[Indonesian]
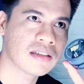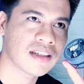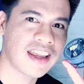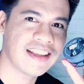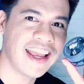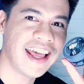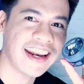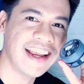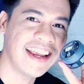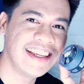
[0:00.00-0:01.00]
kayak
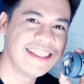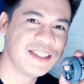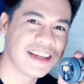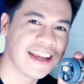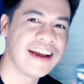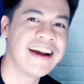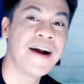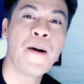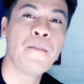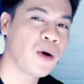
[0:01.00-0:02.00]
nyere kayak injuk ya
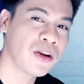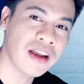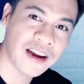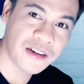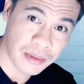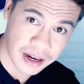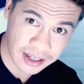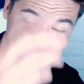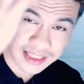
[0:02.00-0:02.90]
pokoknya kaku banget